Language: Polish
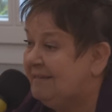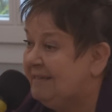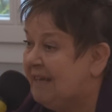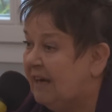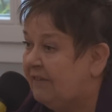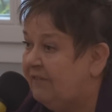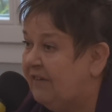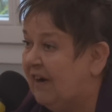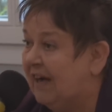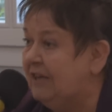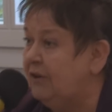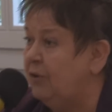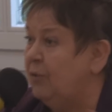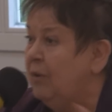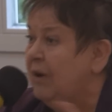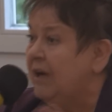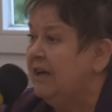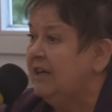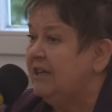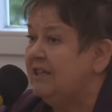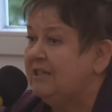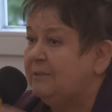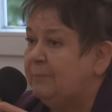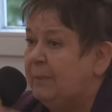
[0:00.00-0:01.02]
zawalił
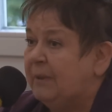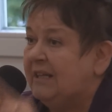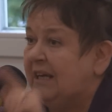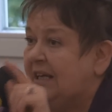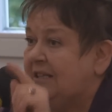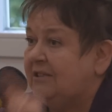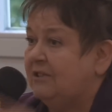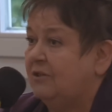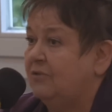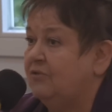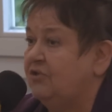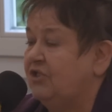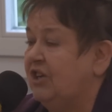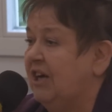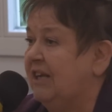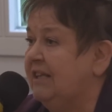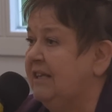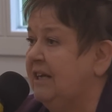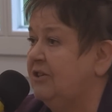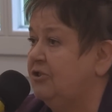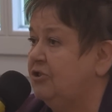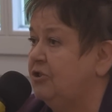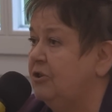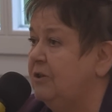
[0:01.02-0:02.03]
i spytać
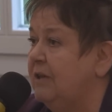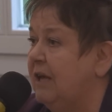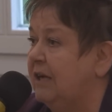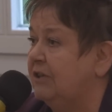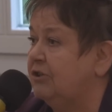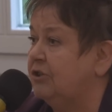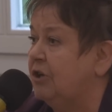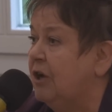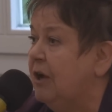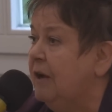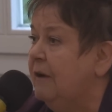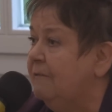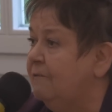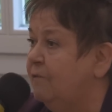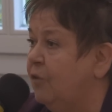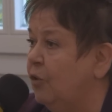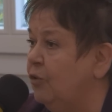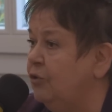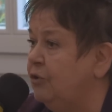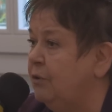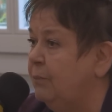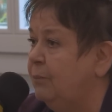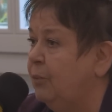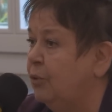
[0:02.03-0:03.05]
sąsiada, czy nasz
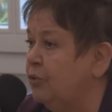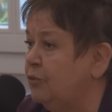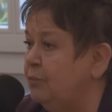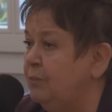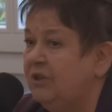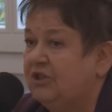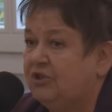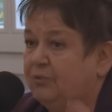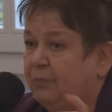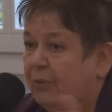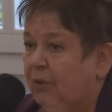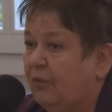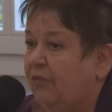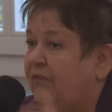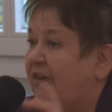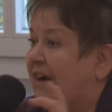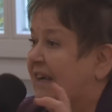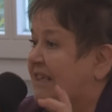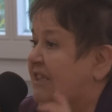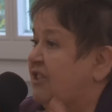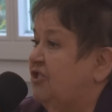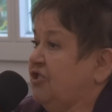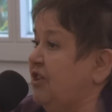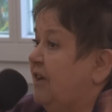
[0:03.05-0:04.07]
wójt, burmistrz był
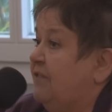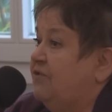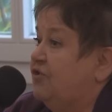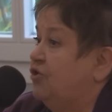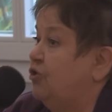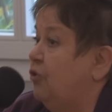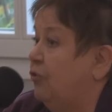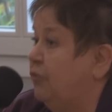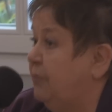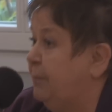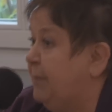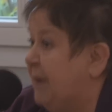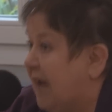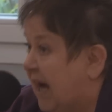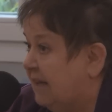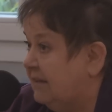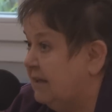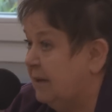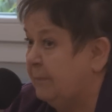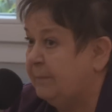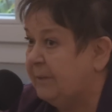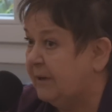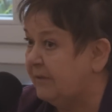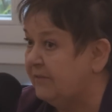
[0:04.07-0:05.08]
faktycznie w sztok
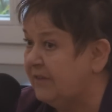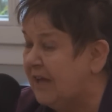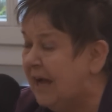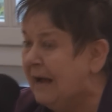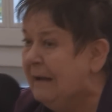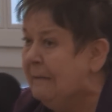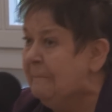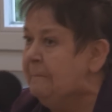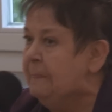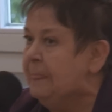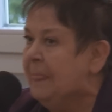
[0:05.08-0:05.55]
piany, prawda?